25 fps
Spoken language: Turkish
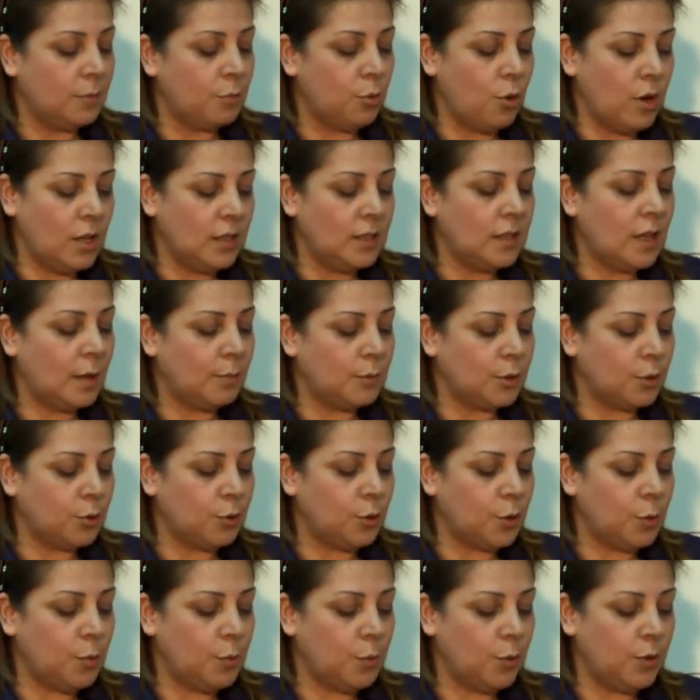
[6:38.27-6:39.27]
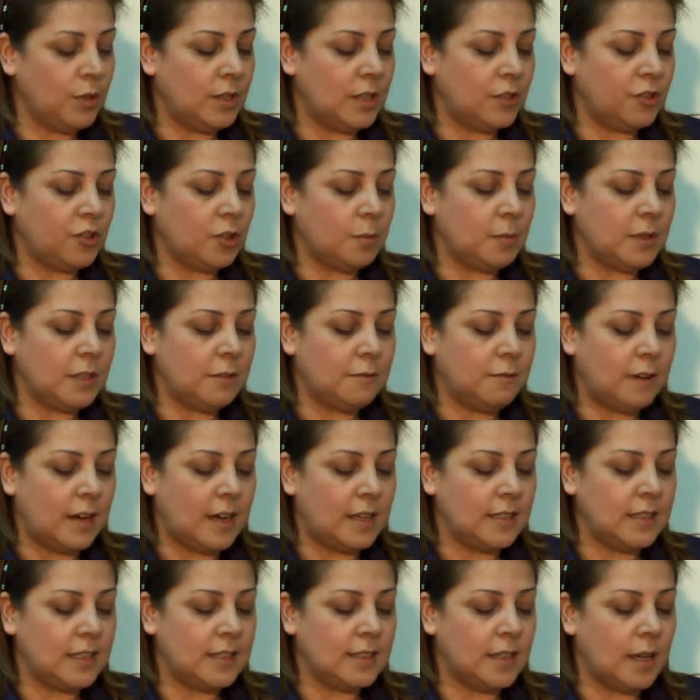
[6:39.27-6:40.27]
Bu anlamda küp, yaşamı
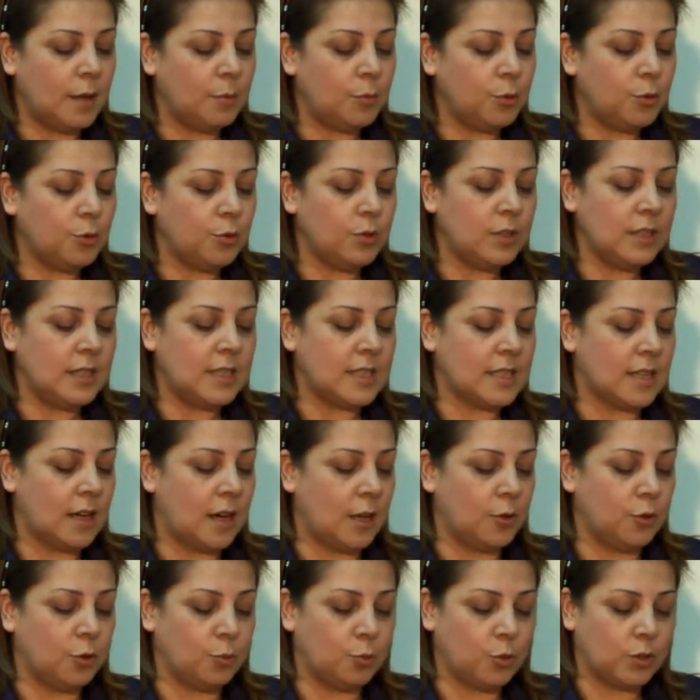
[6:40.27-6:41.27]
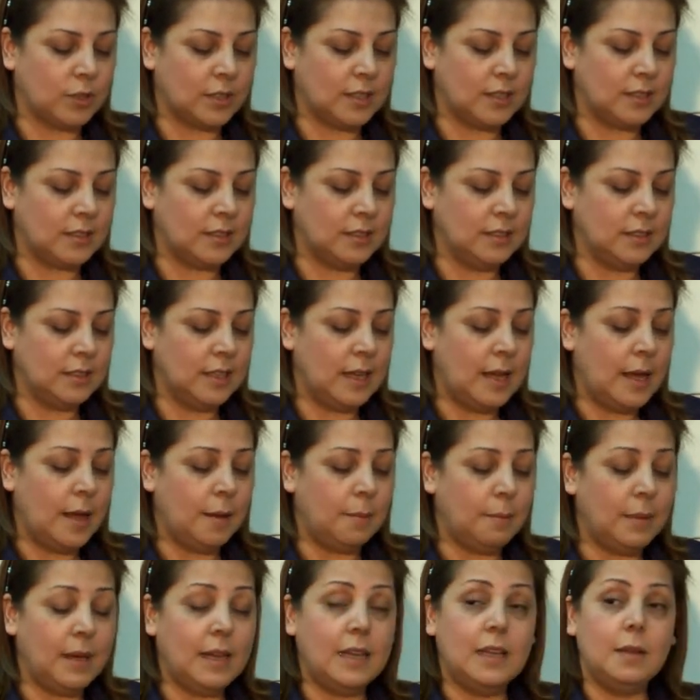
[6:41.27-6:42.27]
ifade eden bütün insani umutların
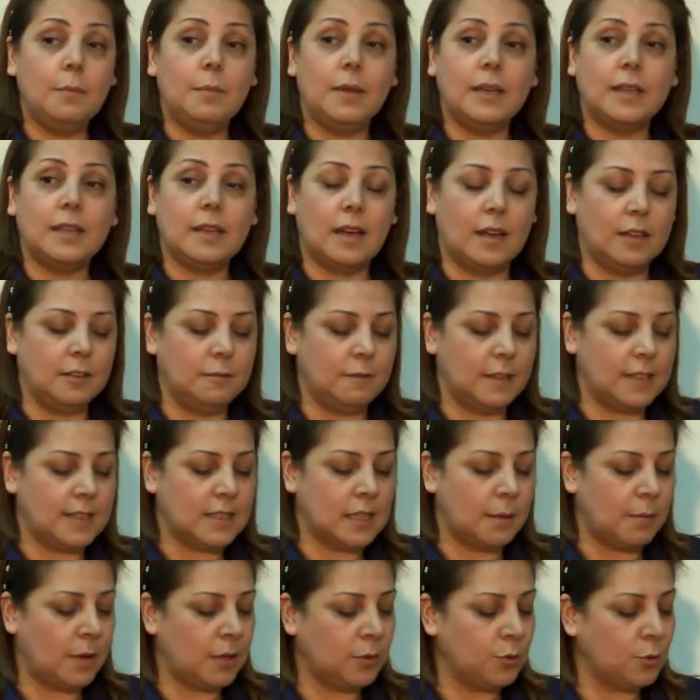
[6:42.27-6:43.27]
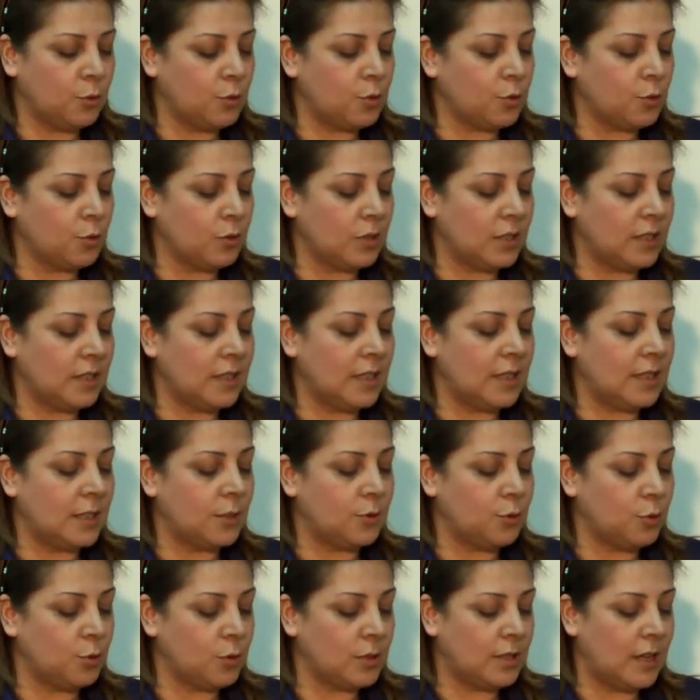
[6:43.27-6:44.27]
belli mekan ve zaman unsurlarıyla
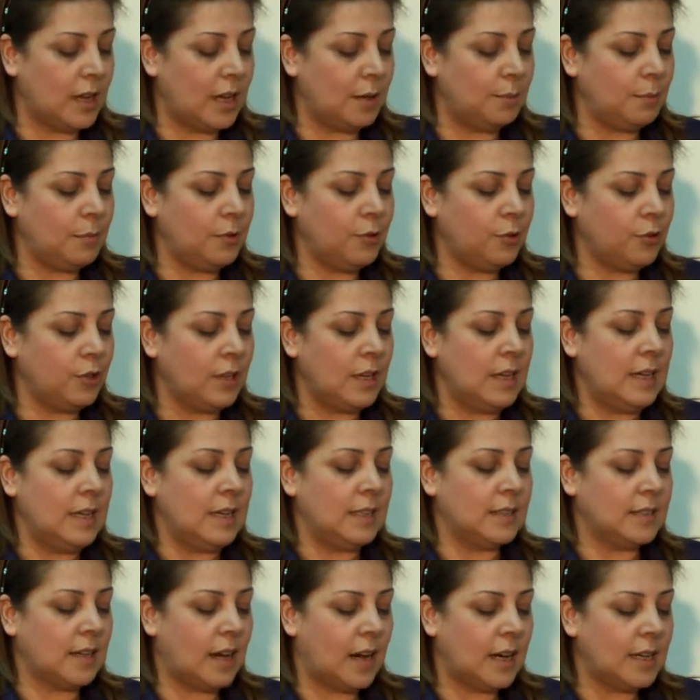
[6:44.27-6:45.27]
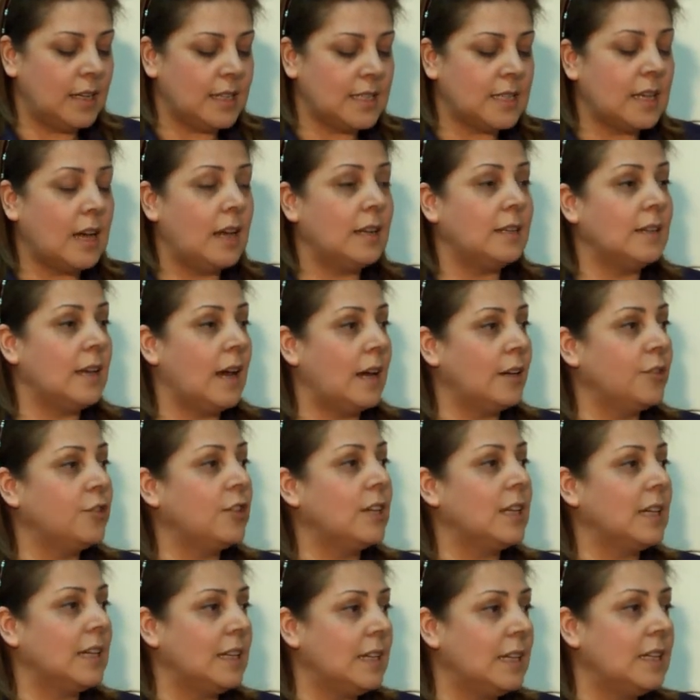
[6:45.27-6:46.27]
süslenmiş tarihsel
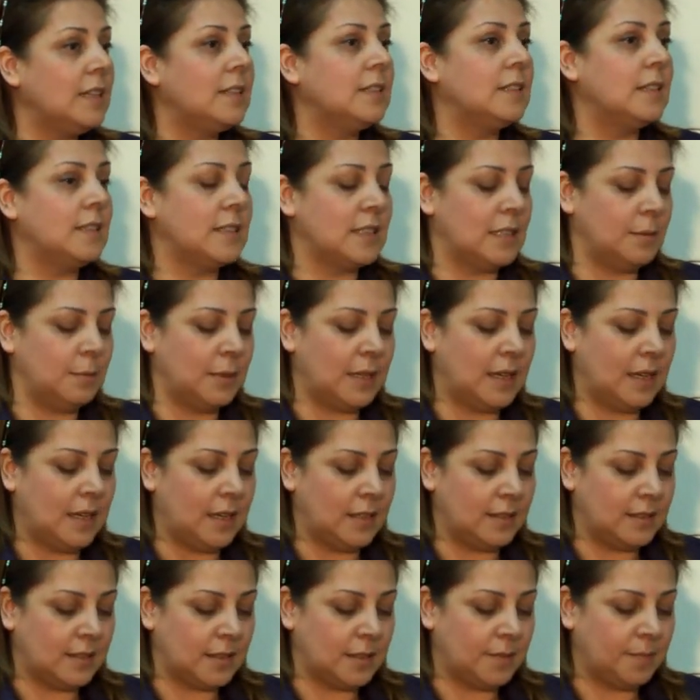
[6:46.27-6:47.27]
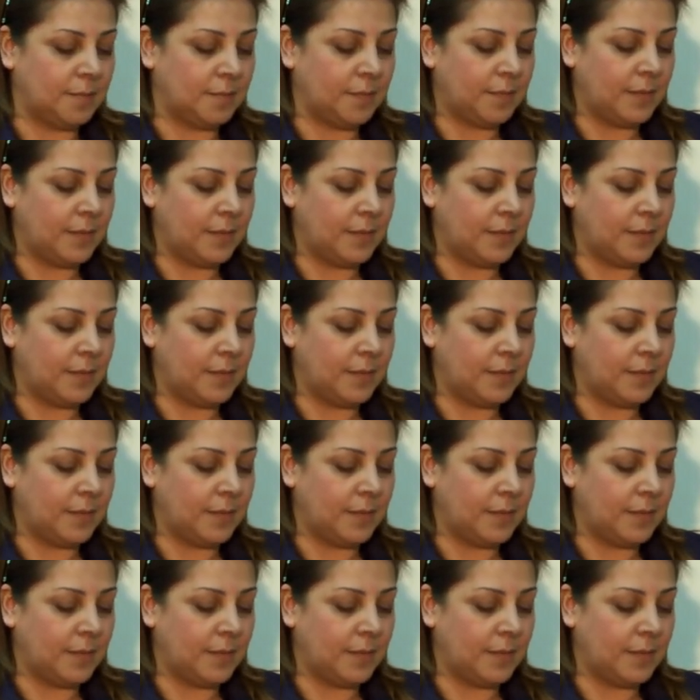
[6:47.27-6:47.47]
gerçekliğini de simgeledi.